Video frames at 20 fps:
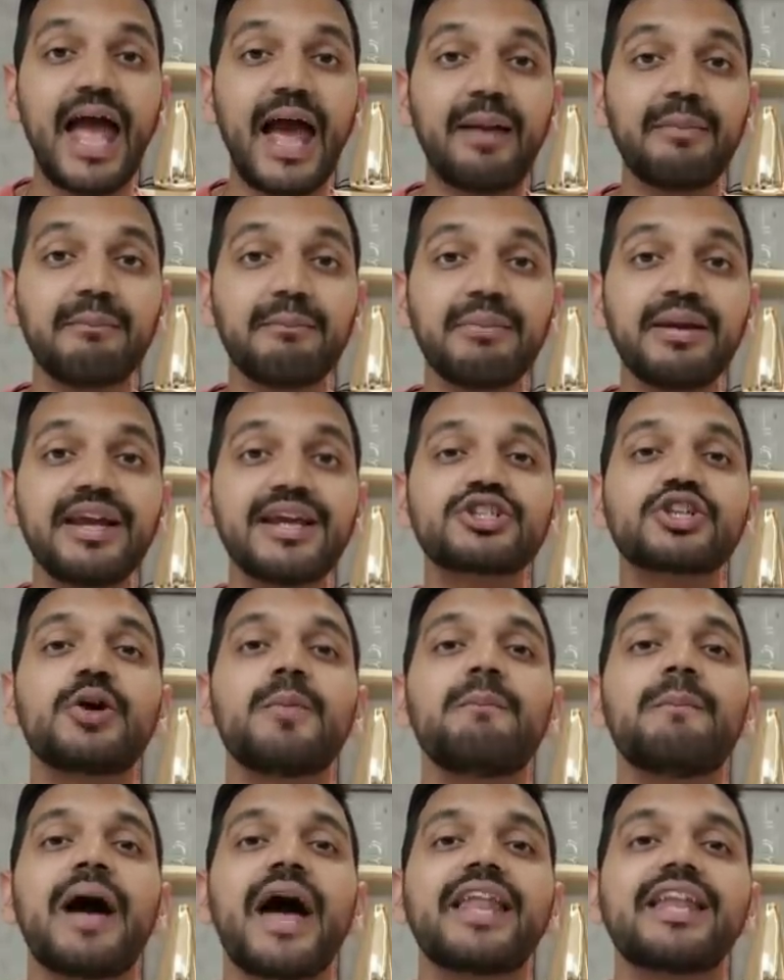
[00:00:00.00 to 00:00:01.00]
एम
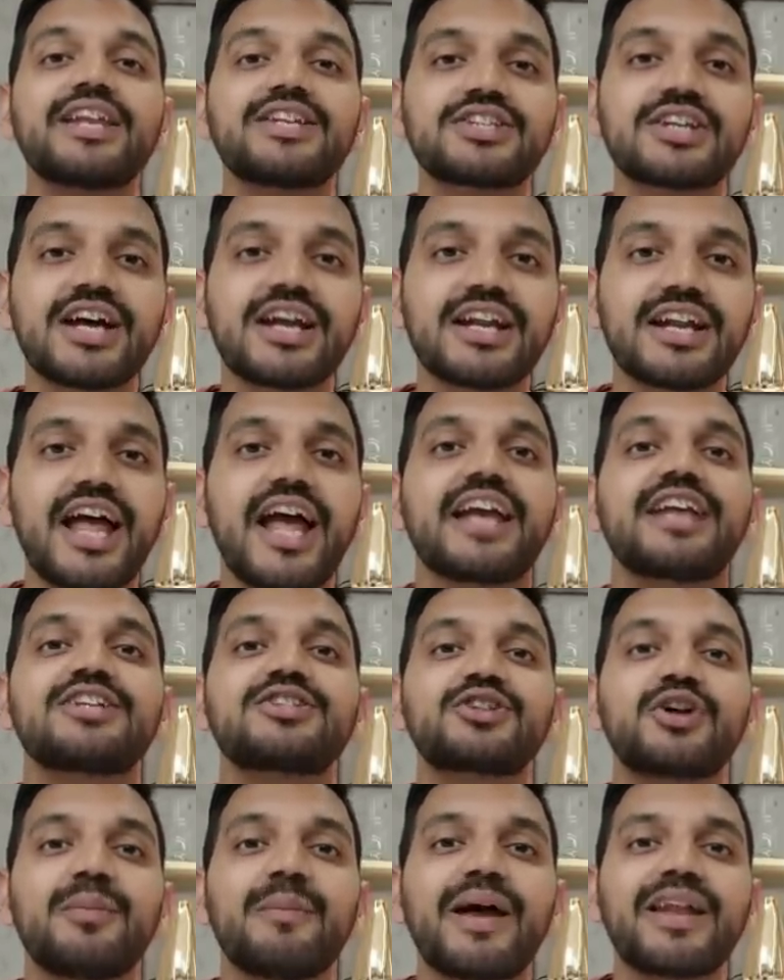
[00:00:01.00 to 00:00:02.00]
को मैनेज करना है
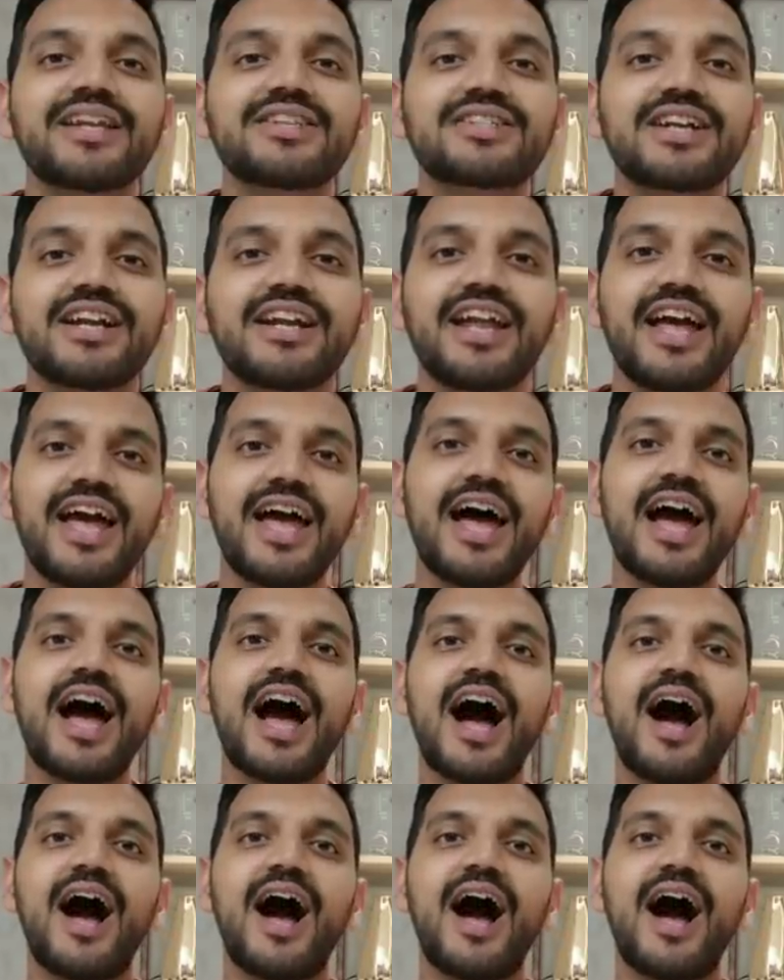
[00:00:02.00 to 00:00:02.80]
किसको मैनेज करना है